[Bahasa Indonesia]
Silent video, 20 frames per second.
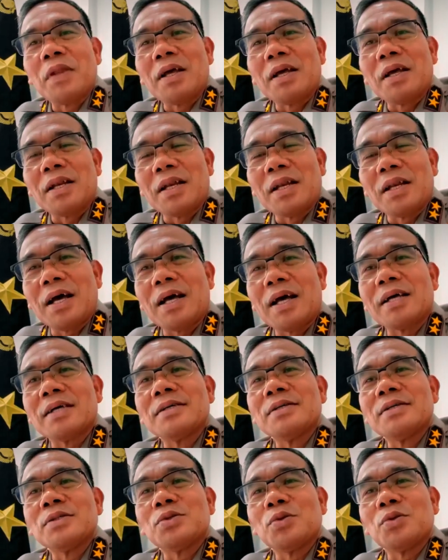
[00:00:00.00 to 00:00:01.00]
Nah,
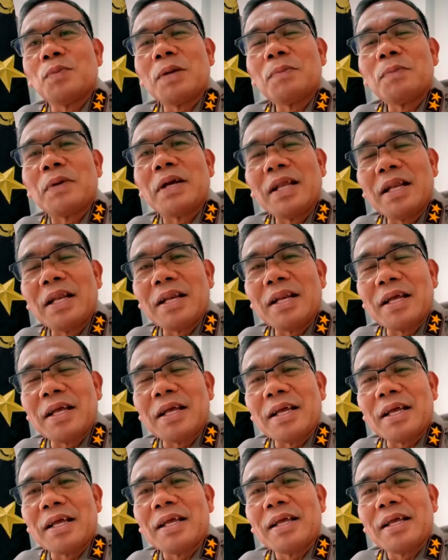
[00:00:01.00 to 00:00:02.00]
cuman begini
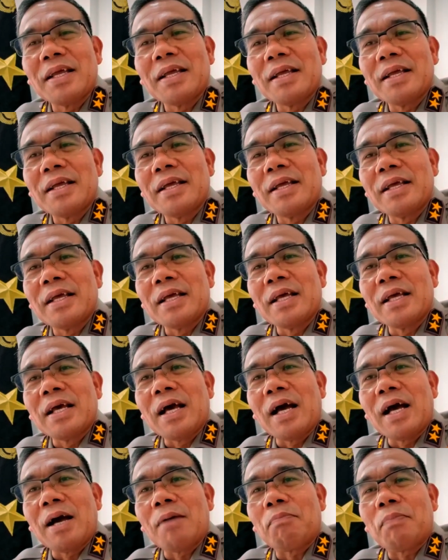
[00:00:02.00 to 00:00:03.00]
nih,
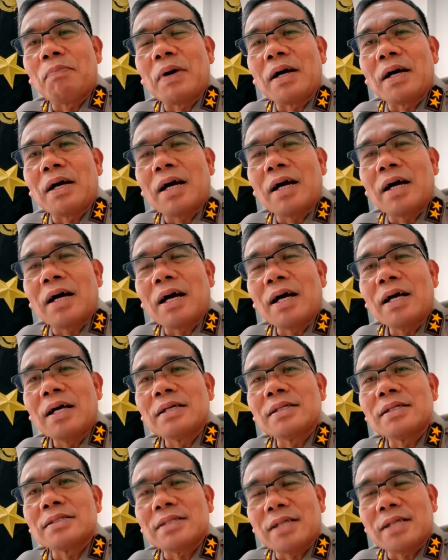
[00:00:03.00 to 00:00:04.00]
apakah
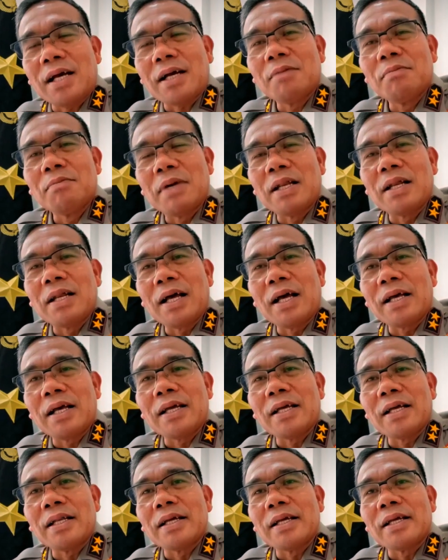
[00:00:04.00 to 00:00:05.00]
sekarang kembali lagi
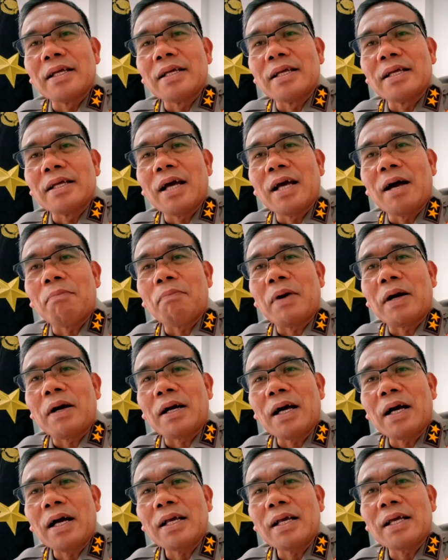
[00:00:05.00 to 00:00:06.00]
ini,
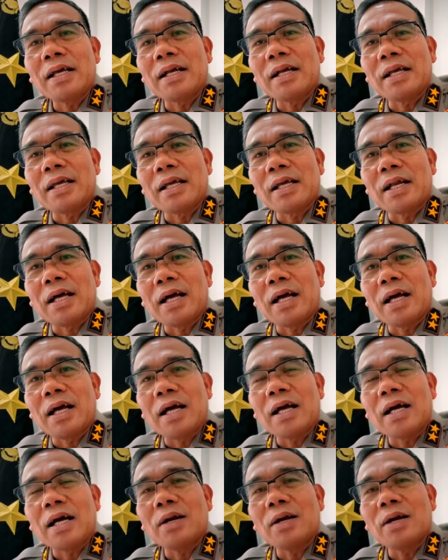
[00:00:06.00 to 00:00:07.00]
apakah
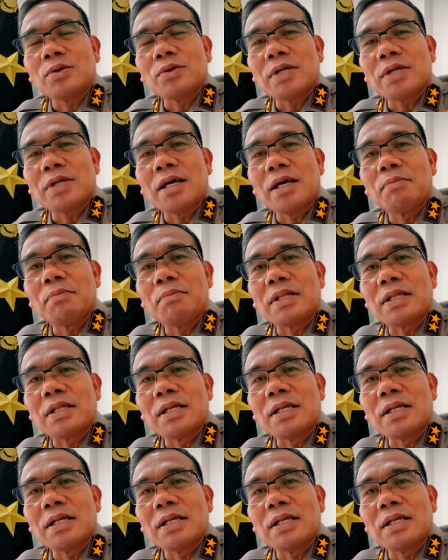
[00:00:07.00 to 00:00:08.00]
kira-kira kalau saya
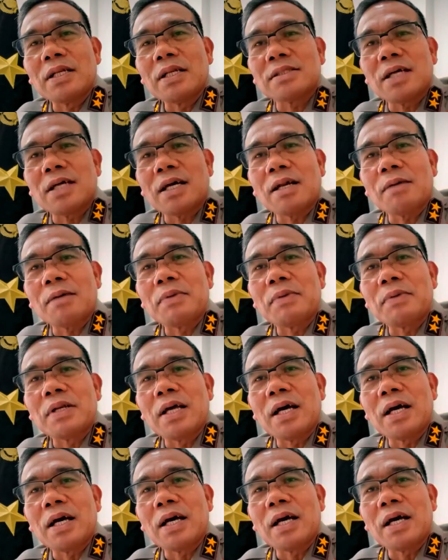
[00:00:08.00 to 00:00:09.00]
bertindak secara
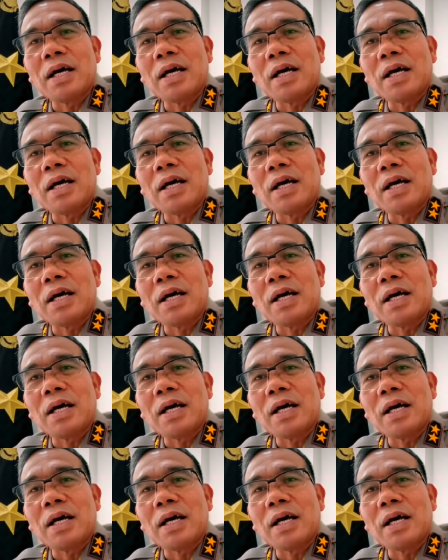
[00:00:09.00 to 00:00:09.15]
pidana